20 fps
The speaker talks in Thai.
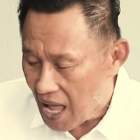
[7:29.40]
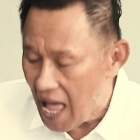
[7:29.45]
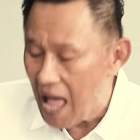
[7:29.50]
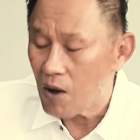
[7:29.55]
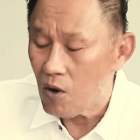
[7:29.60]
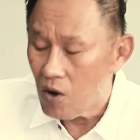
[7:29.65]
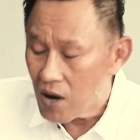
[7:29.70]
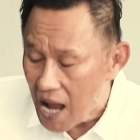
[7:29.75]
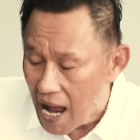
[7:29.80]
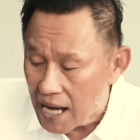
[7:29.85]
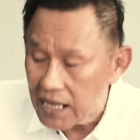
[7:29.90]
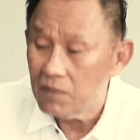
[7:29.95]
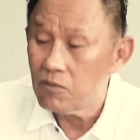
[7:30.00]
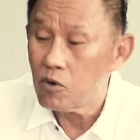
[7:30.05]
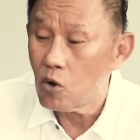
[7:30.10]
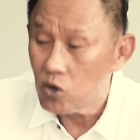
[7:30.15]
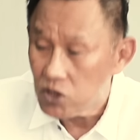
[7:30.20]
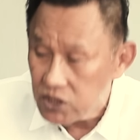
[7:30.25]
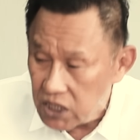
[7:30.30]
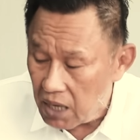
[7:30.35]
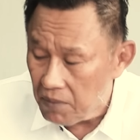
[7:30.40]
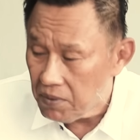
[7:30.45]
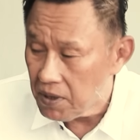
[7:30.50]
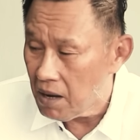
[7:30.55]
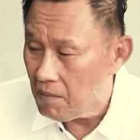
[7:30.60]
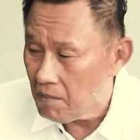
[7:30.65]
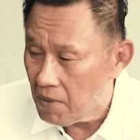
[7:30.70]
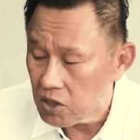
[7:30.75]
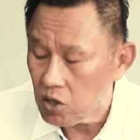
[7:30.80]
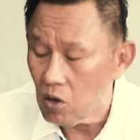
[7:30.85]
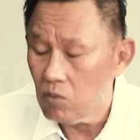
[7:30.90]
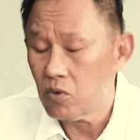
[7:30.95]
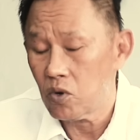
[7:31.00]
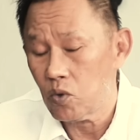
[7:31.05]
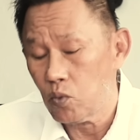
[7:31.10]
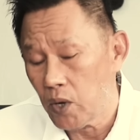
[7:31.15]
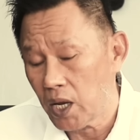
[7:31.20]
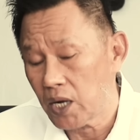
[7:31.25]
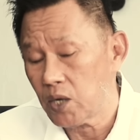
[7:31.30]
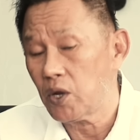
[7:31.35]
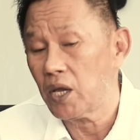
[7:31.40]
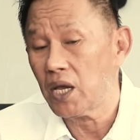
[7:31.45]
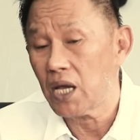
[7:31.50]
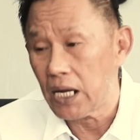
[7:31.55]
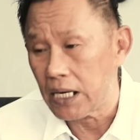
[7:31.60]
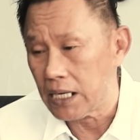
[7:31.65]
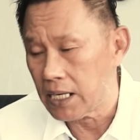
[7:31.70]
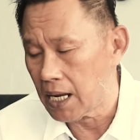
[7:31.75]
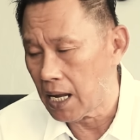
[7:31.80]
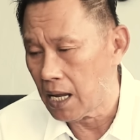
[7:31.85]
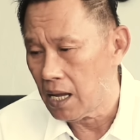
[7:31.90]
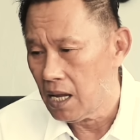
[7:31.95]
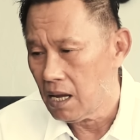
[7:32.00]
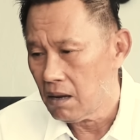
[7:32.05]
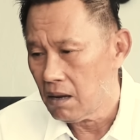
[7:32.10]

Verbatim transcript: ค่าของการดำรงชีพเนี่ยมันต้องหมุนเวียนด้วยเงินเนี่ย